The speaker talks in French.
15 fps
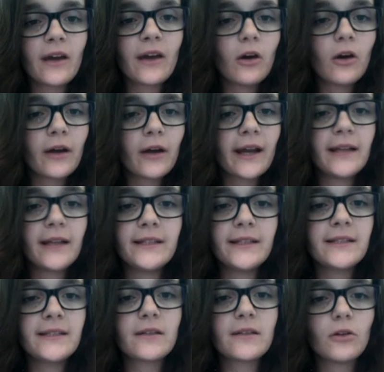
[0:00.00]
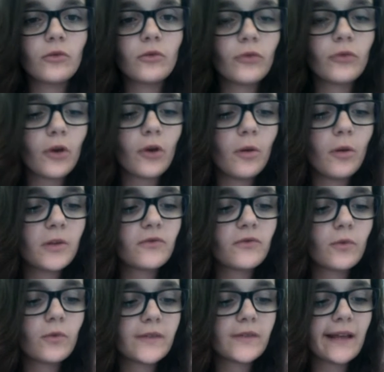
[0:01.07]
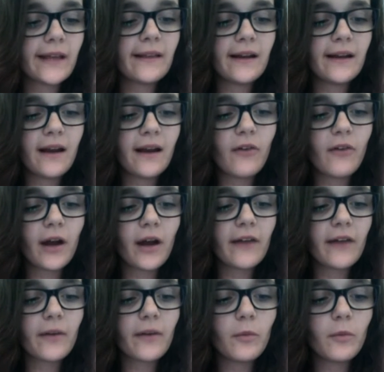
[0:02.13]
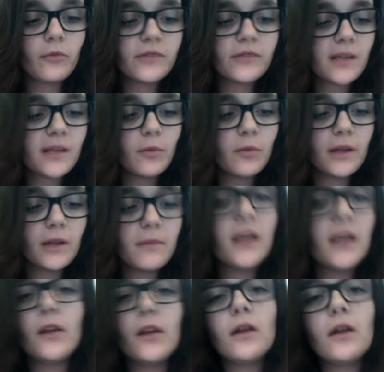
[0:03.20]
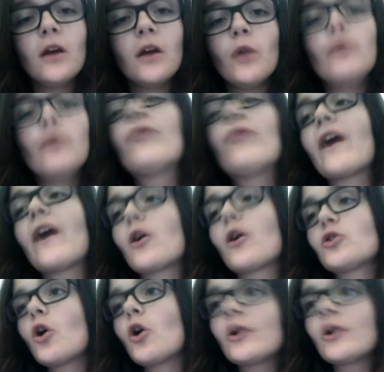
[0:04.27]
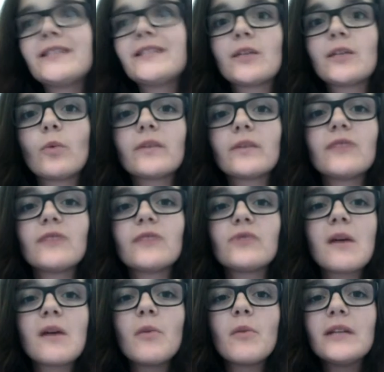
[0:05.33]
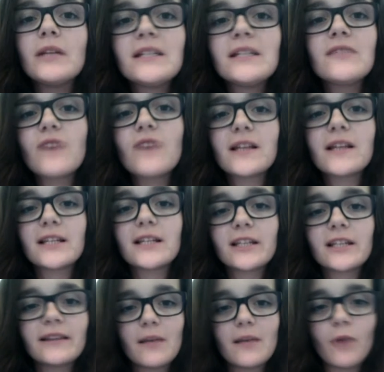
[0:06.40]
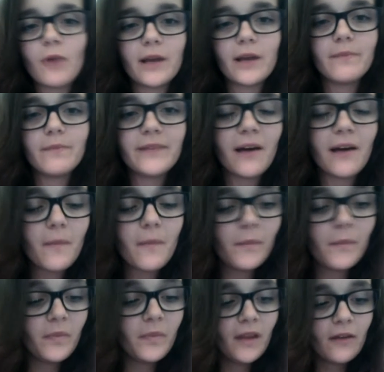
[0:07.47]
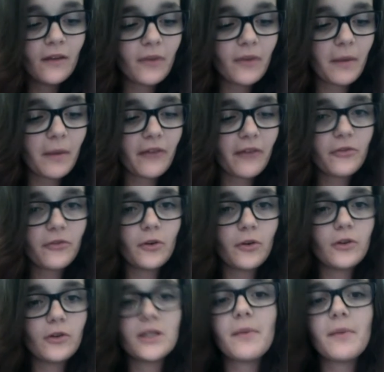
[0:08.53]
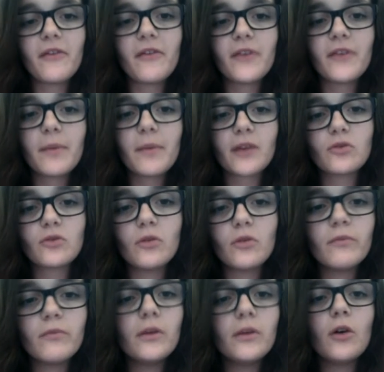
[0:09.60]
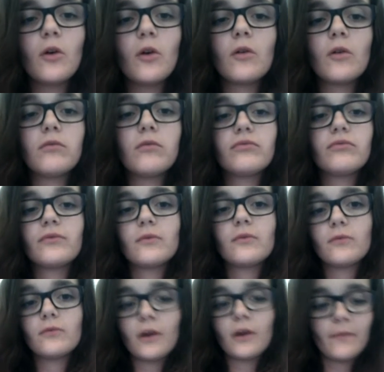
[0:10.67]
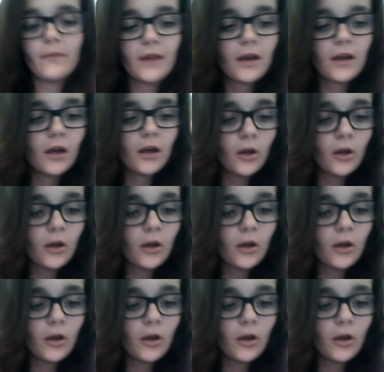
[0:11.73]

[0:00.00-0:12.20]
très réaliste, donc moi je vous conseille d'aller la voir et vraiment de vous abonner, mais vous faire genre 10 comptes et de vous abonner 10 fois à sa chaîne tellement elle est bien. Enfin bref, je euh, je l'ai pas fait perso, mais euh, voilà.